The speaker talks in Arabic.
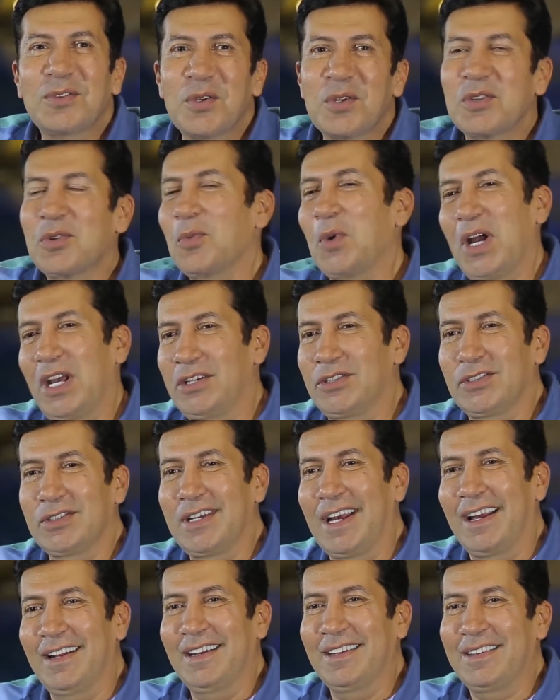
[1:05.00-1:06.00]
الدور وحش
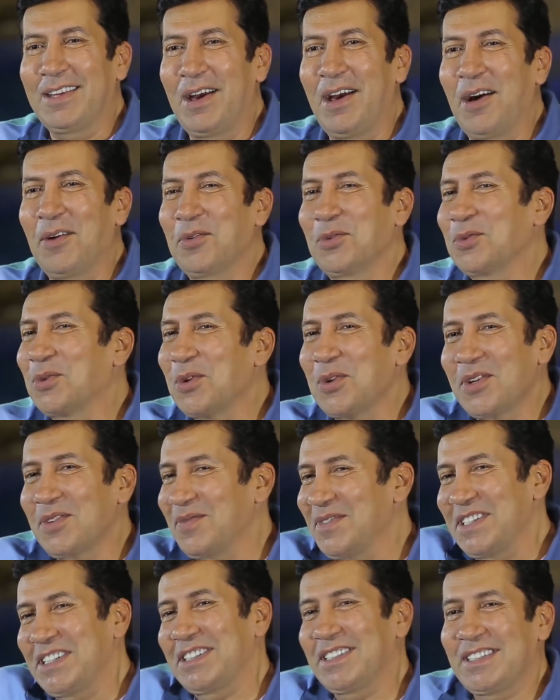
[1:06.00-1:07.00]
يعني انت او دور
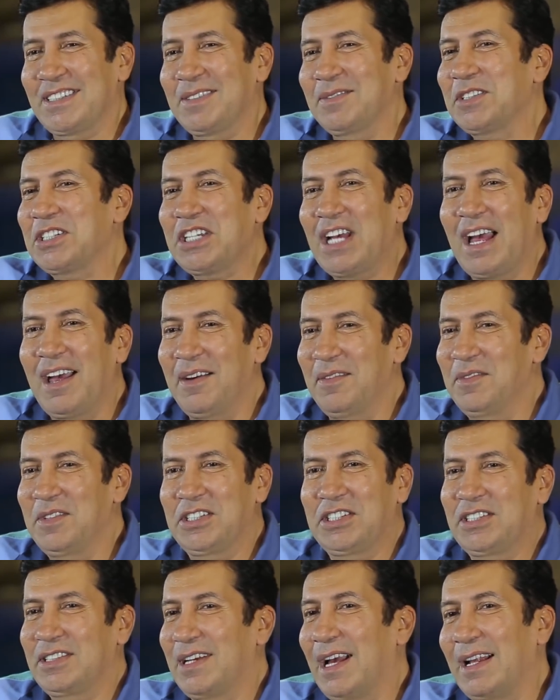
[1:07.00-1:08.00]
مش مش
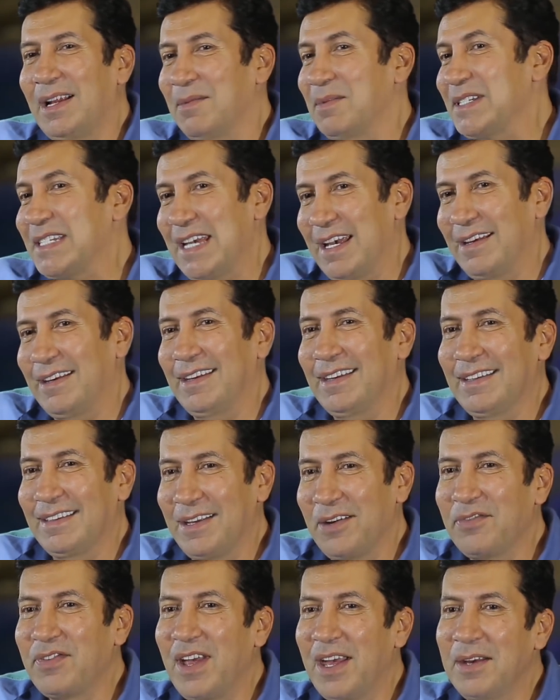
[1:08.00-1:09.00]
مش على مزاجي
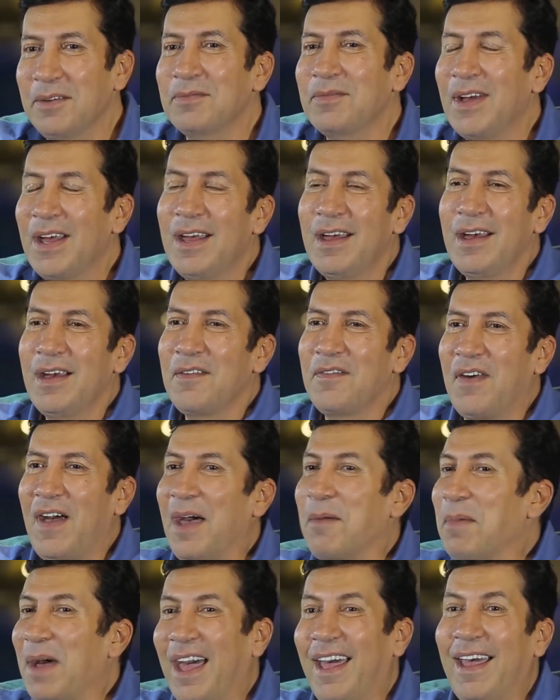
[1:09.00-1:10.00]
انت فاهم
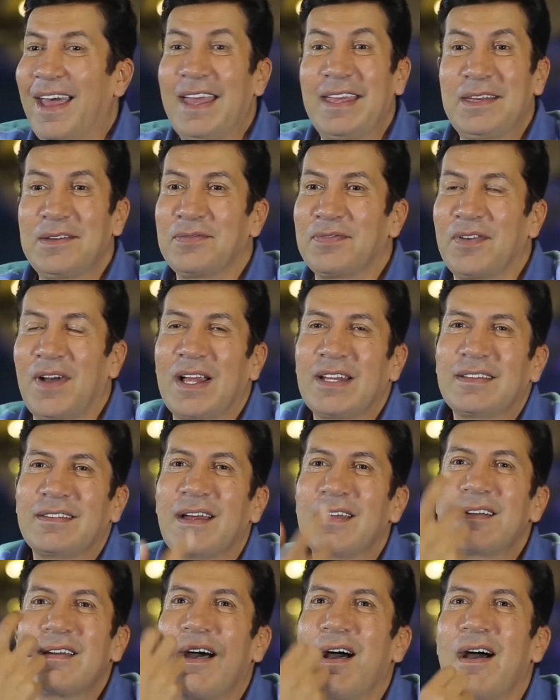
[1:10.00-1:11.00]
فهبقى خايف
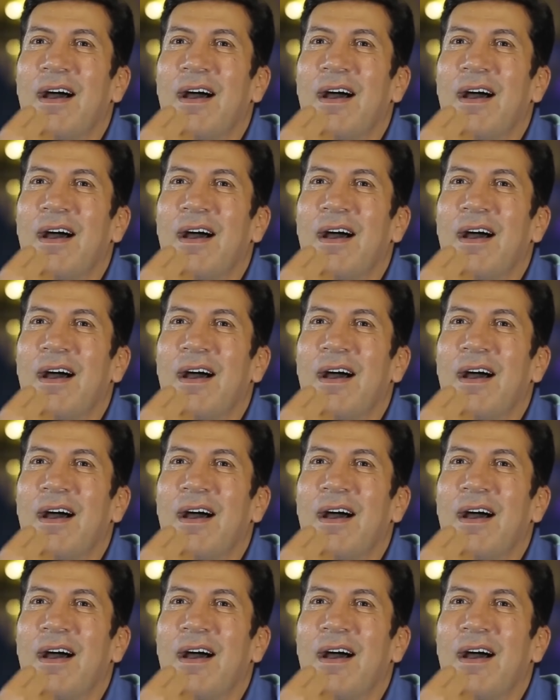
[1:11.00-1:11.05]
هضطر